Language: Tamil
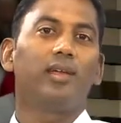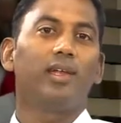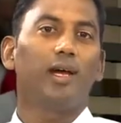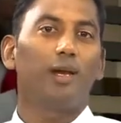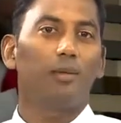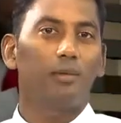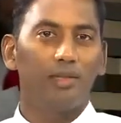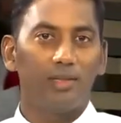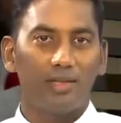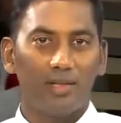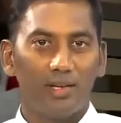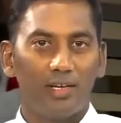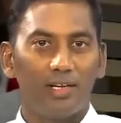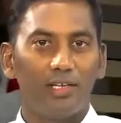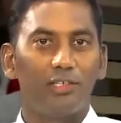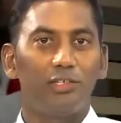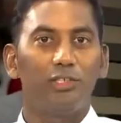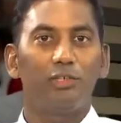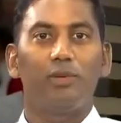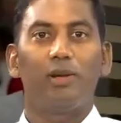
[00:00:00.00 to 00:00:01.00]
நாம் இந்த
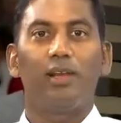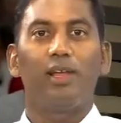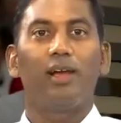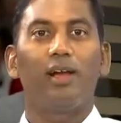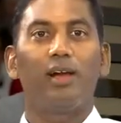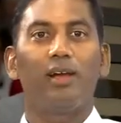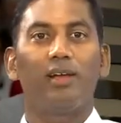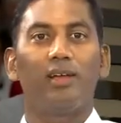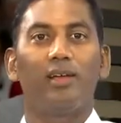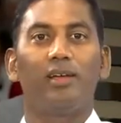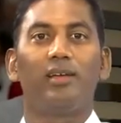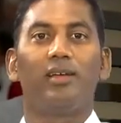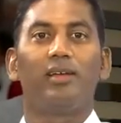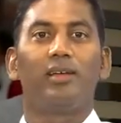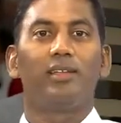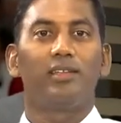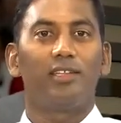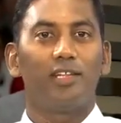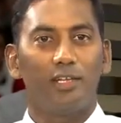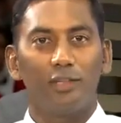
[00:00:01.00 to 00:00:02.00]
நிகழ்ச்சி வழியாக
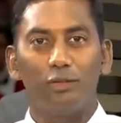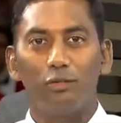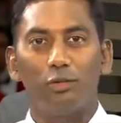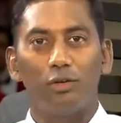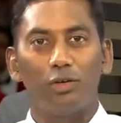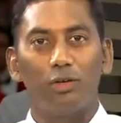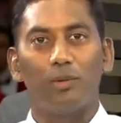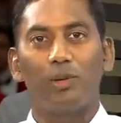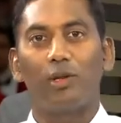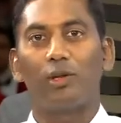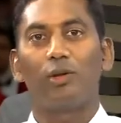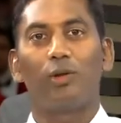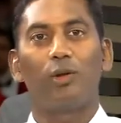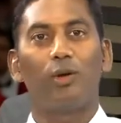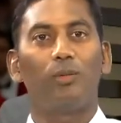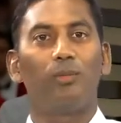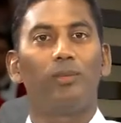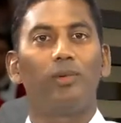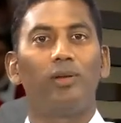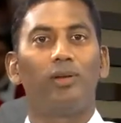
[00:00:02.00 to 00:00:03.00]
தெரிந்து கொண்டு
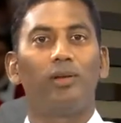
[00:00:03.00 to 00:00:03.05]
வருகிறோம்